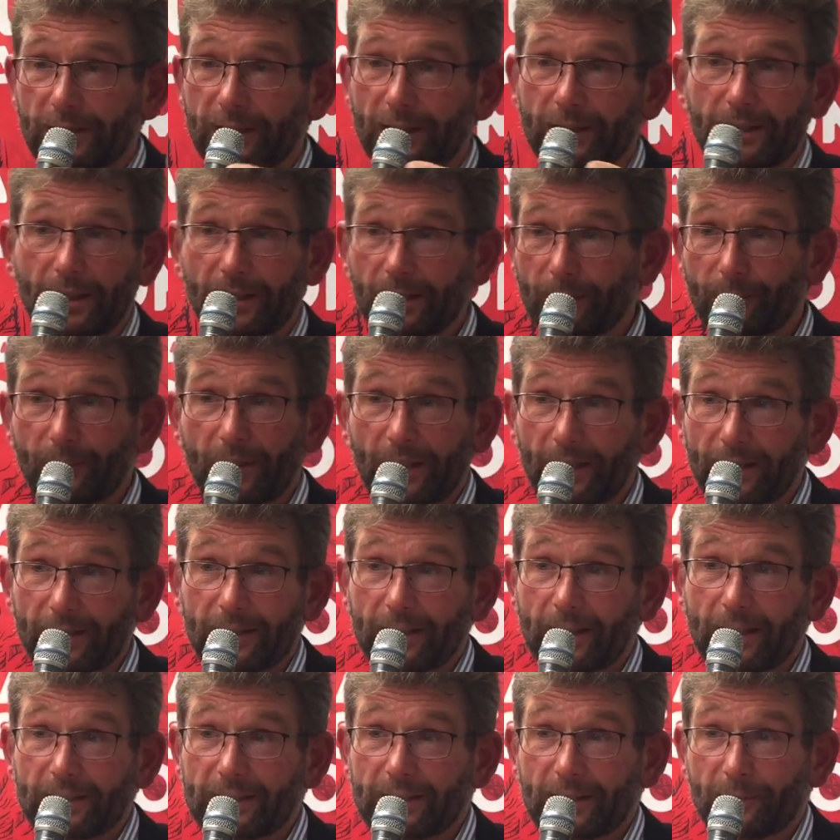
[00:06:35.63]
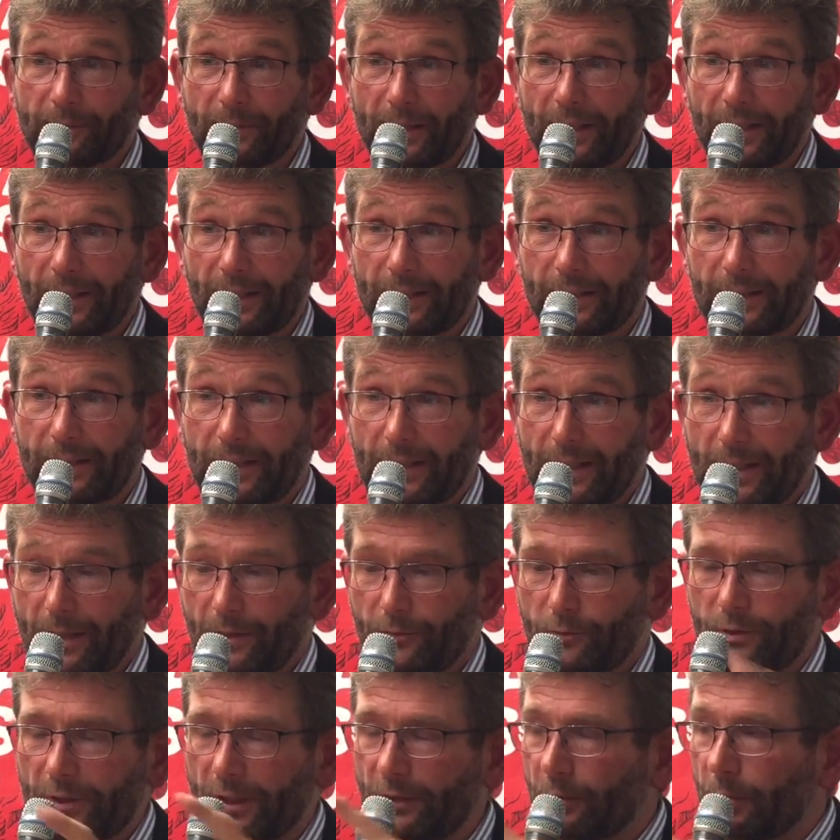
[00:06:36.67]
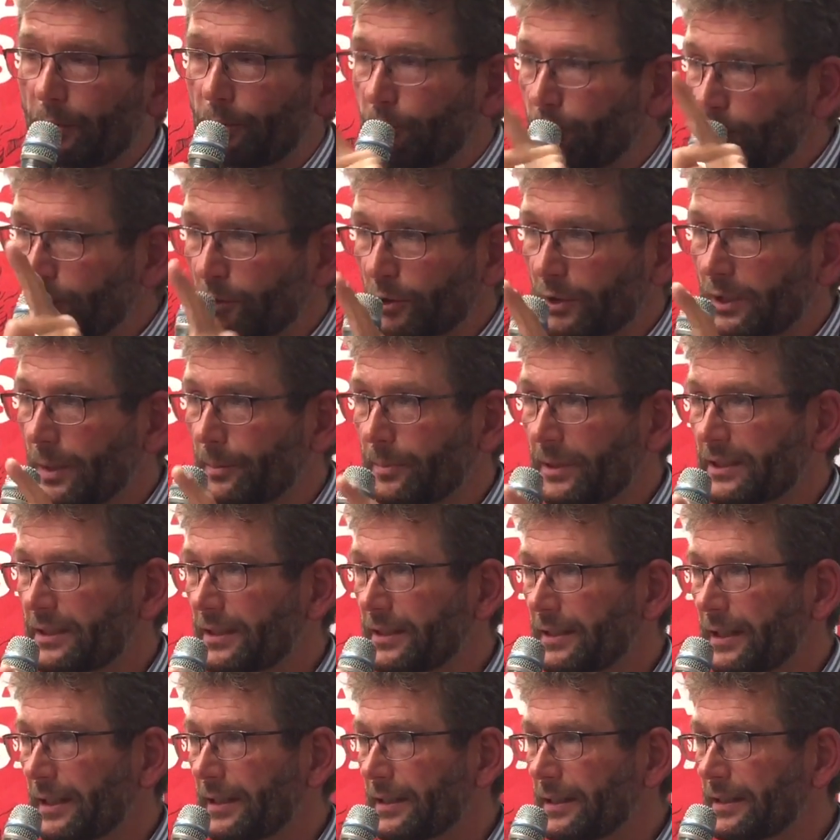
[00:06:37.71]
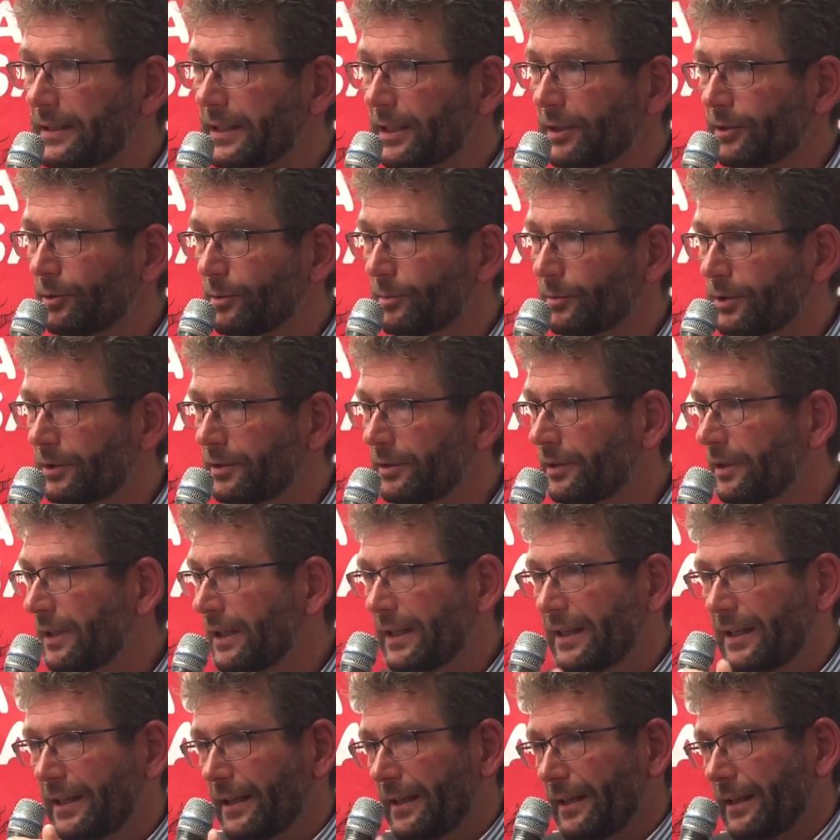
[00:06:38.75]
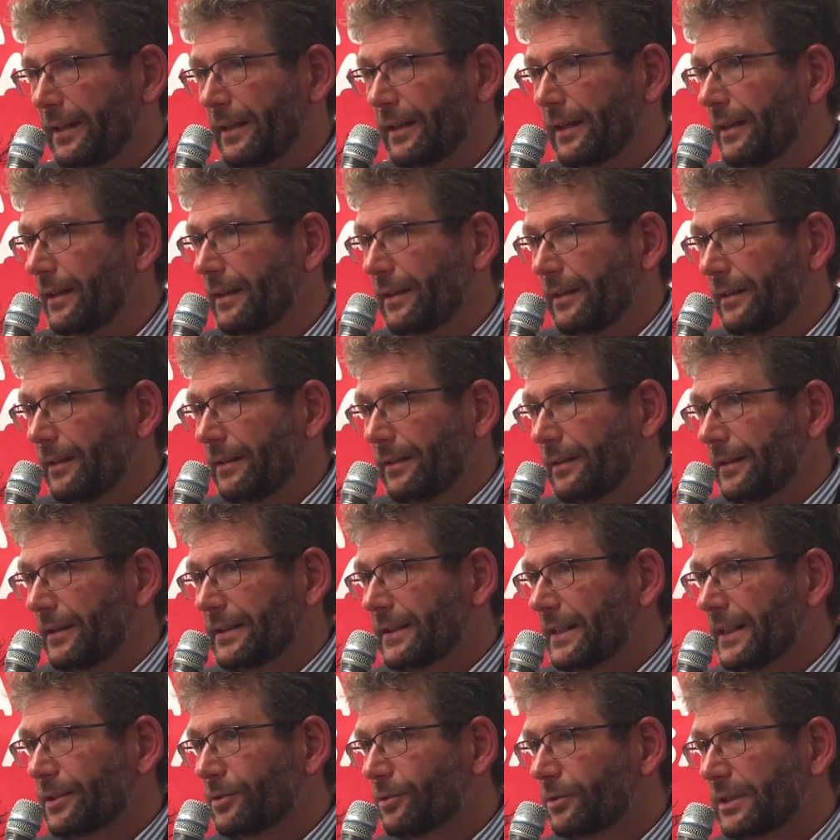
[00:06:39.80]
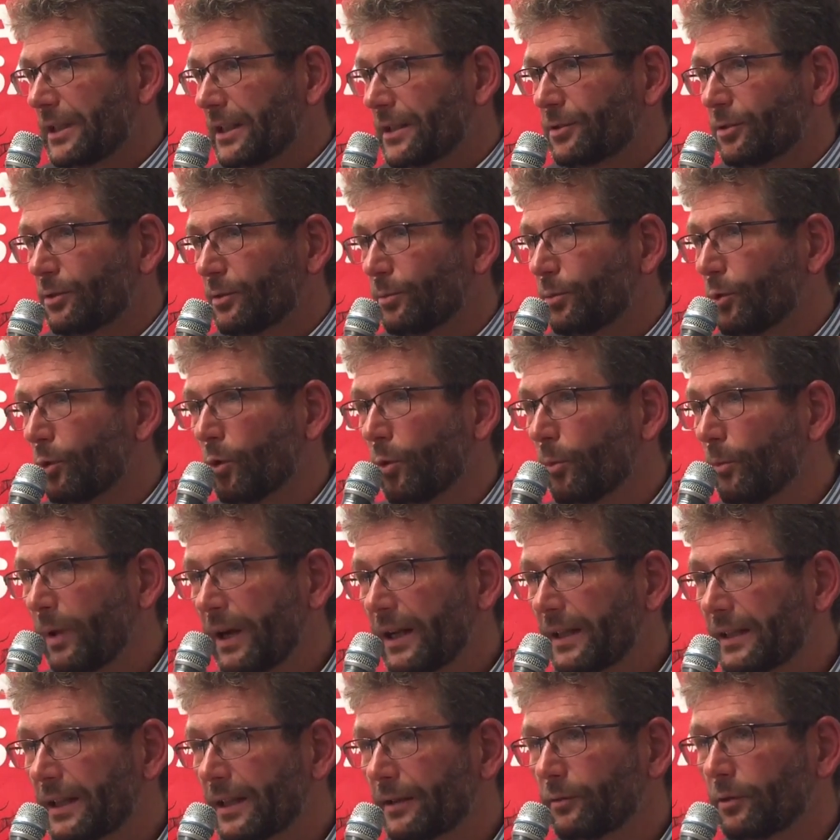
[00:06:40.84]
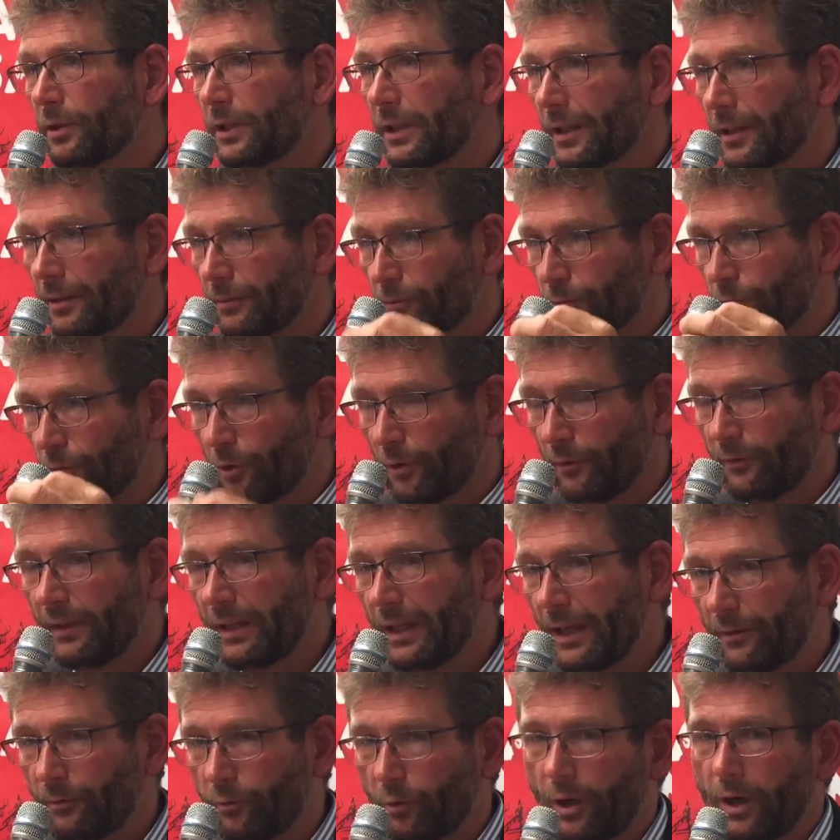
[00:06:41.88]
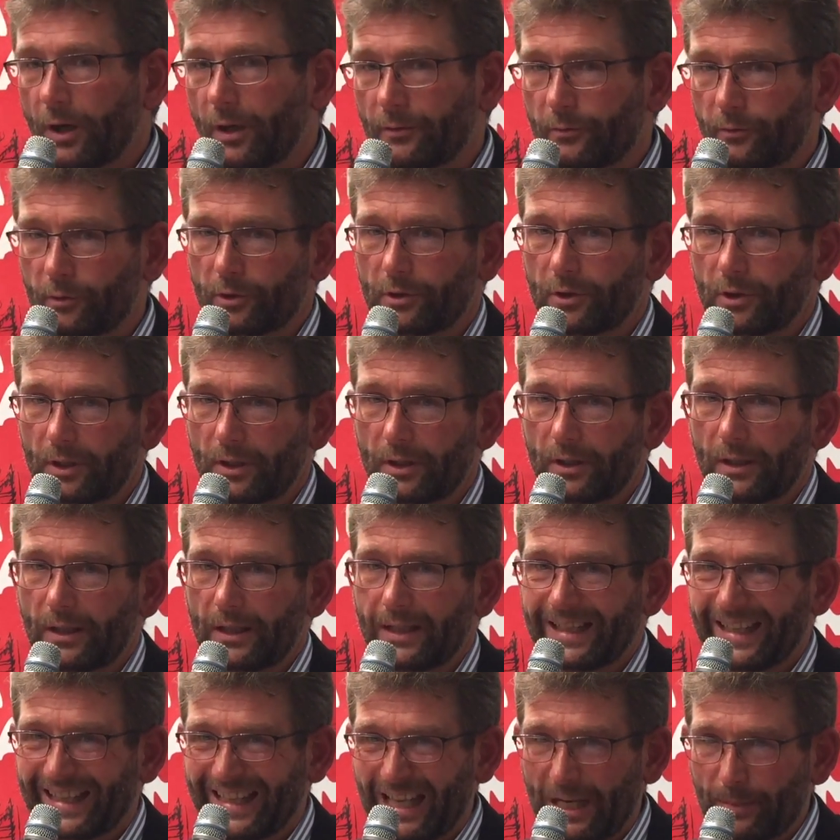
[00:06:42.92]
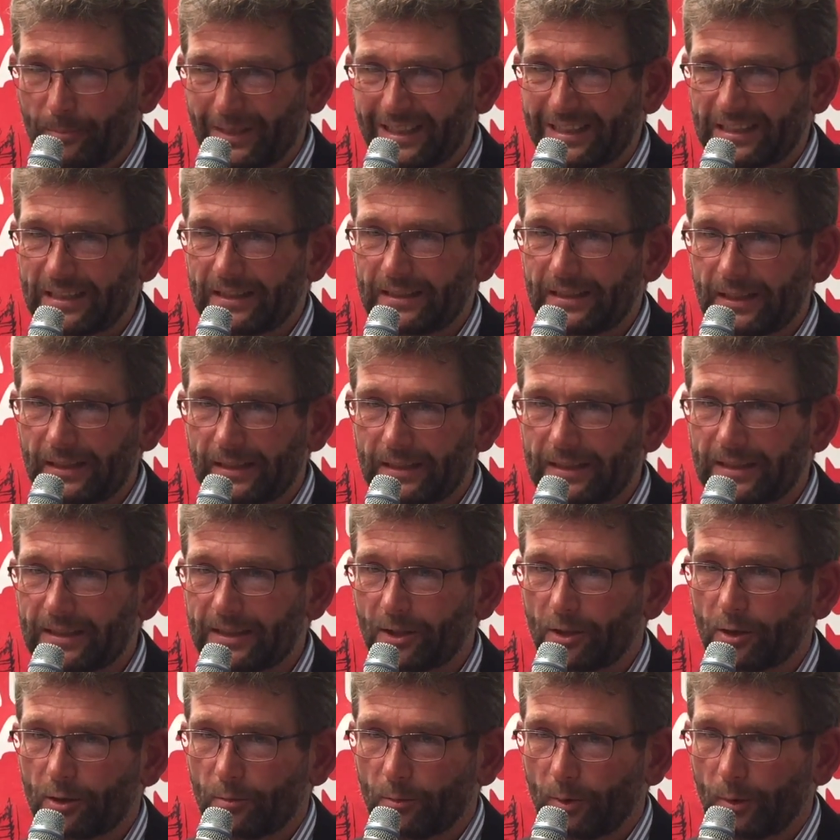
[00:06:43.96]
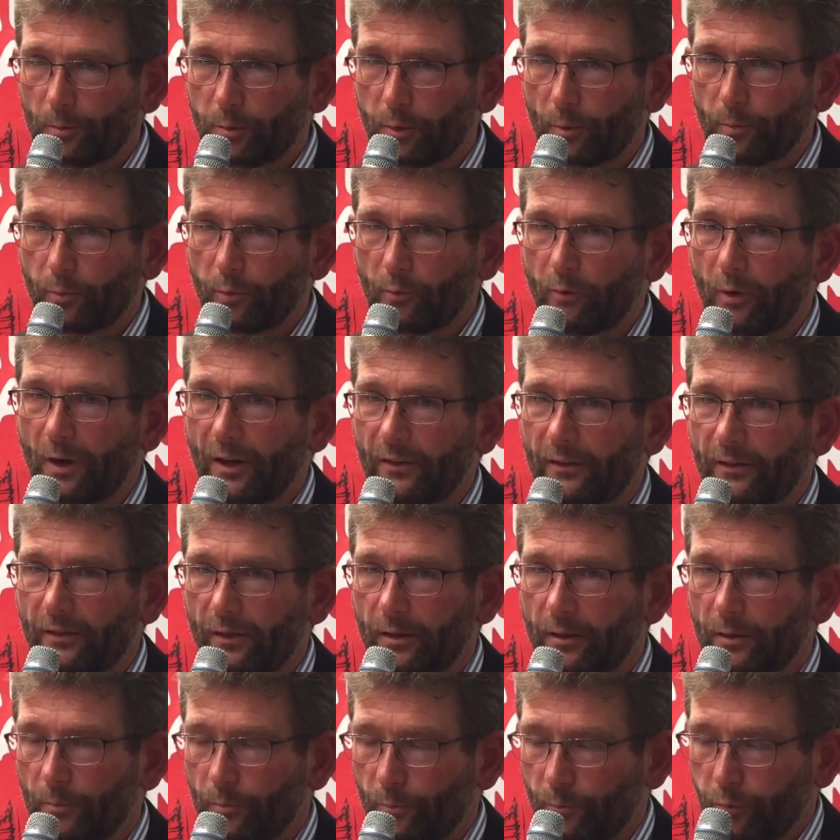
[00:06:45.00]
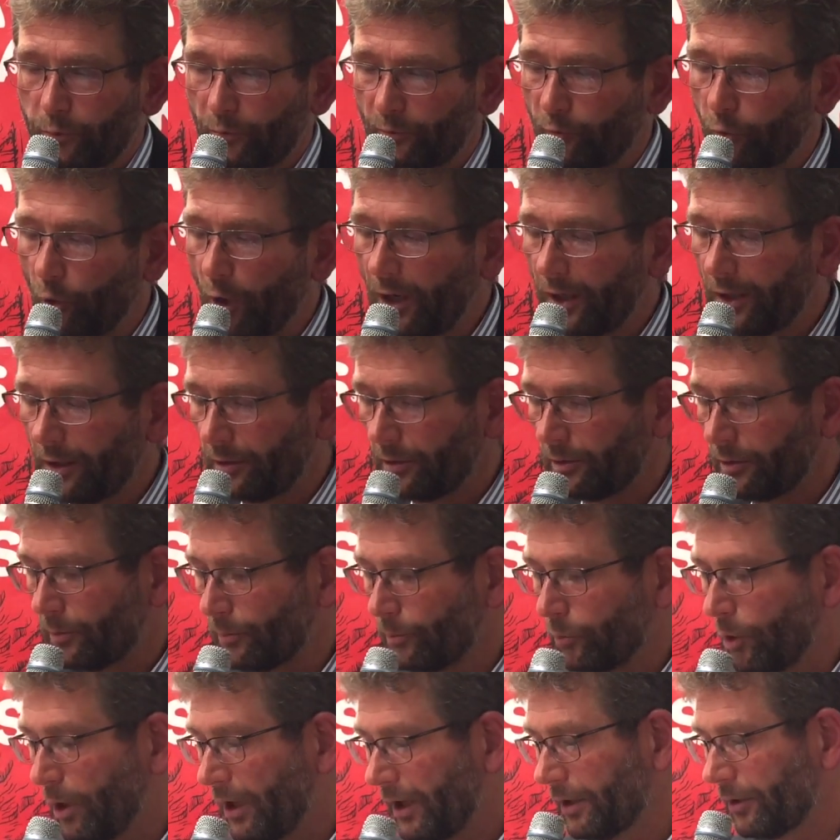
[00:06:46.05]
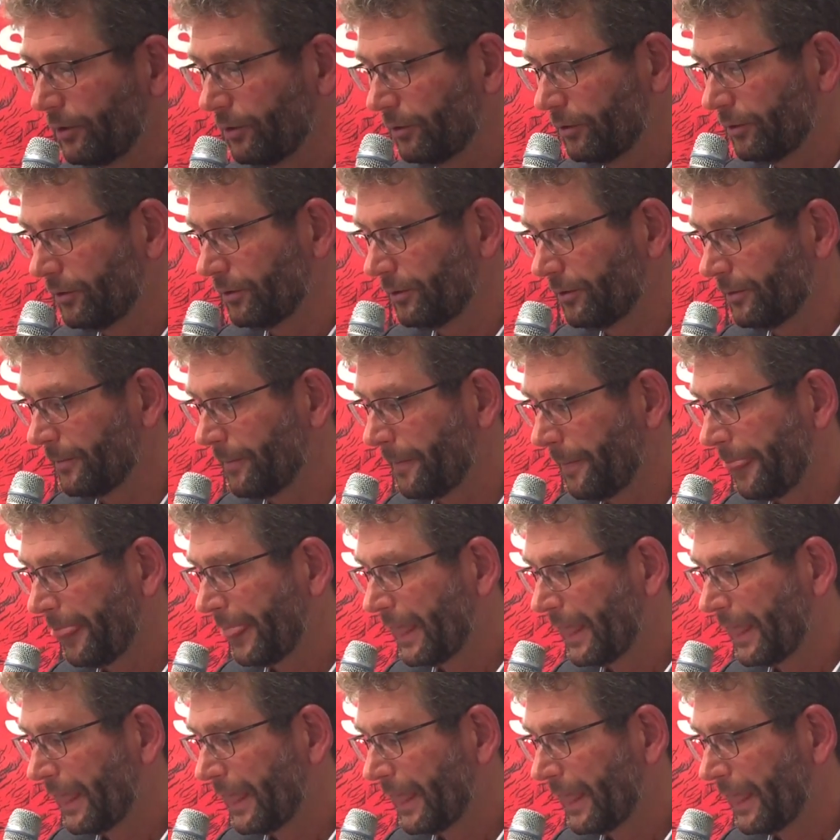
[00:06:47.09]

êtes atteint de maladie d'Alzheimer, vous n'avez plus votre capacité de discernement, les associations ne pourront pas intervenir. Vous devez avoir votre capacité de discernement pour pouvoir, pouvoir euh, boire le,